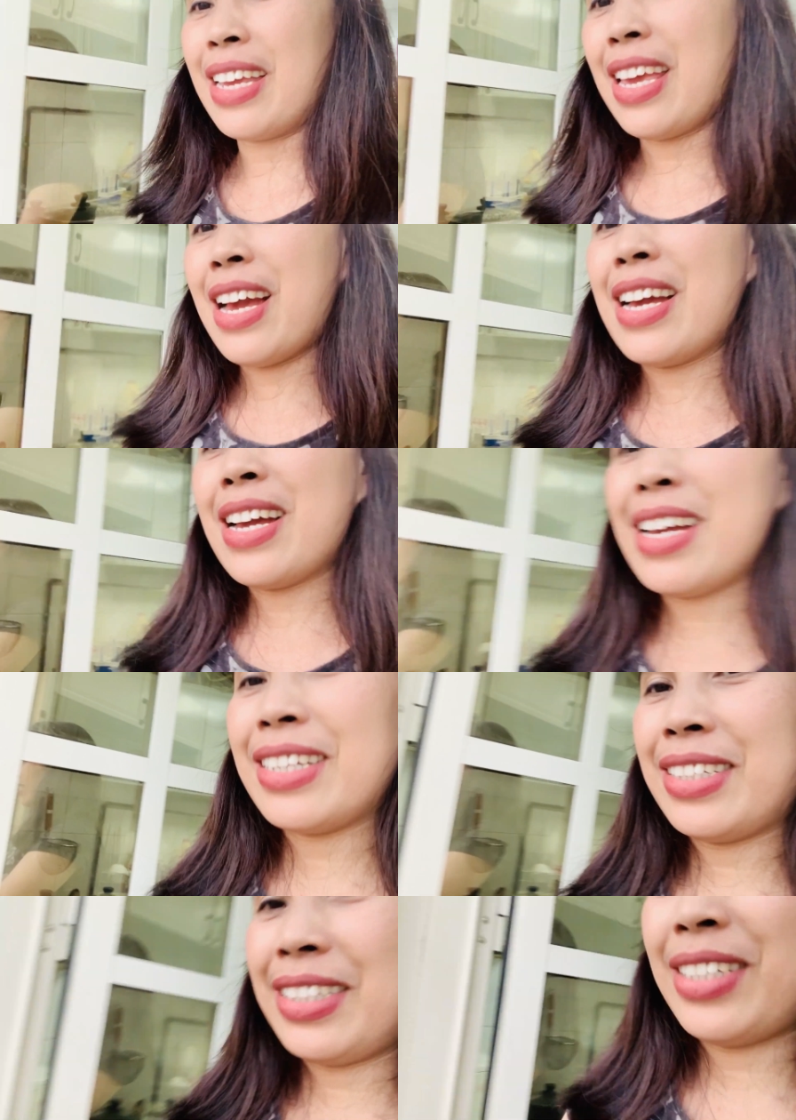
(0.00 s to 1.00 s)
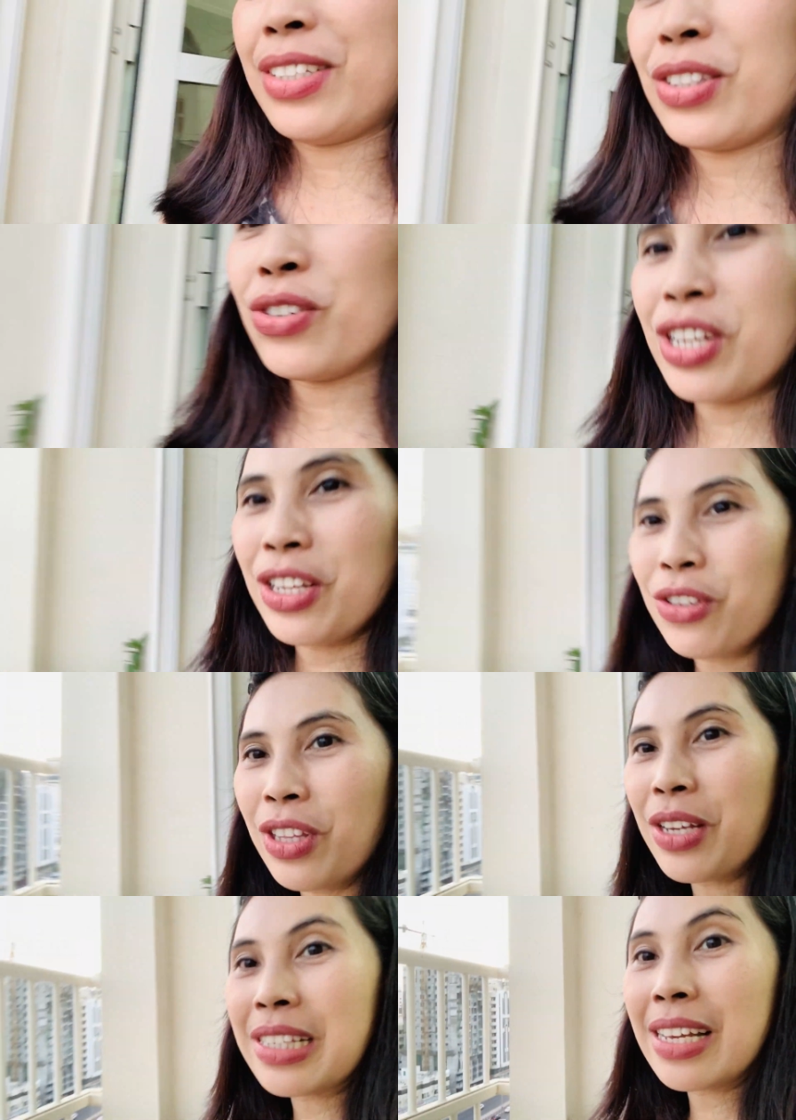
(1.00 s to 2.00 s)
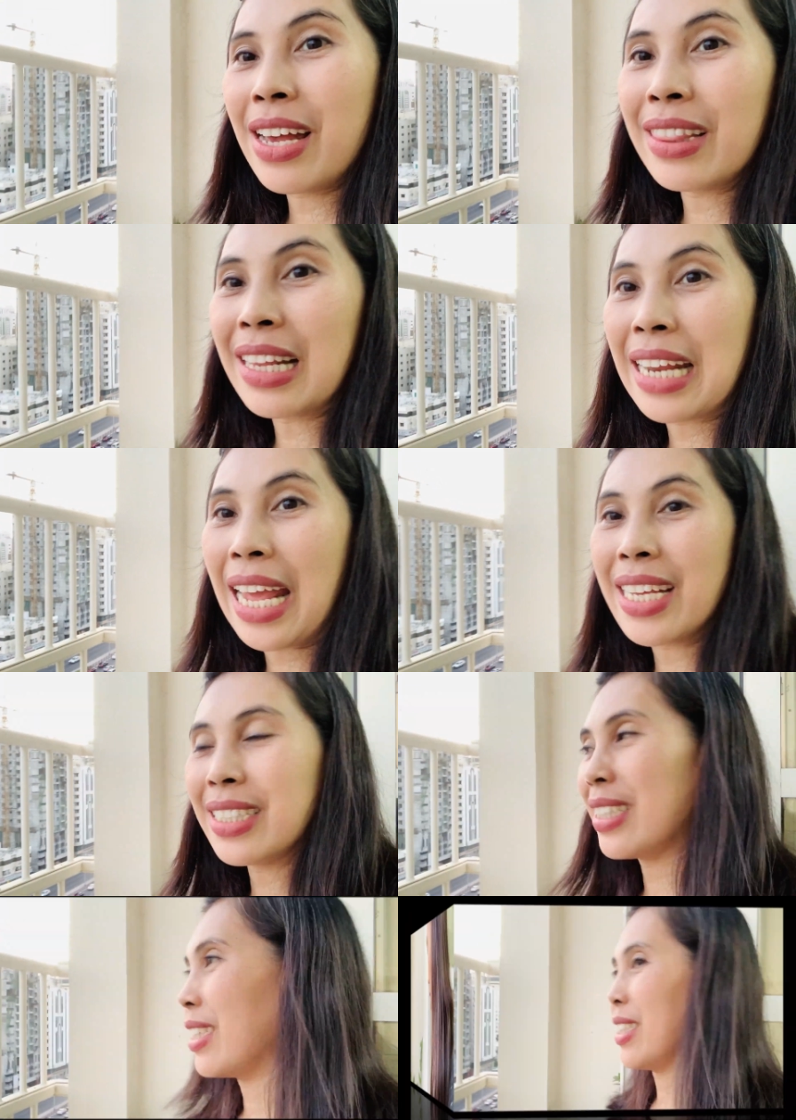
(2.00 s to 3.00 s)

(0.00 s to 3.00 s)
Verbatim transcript: Ayan. So, nandito tayo sa terrace.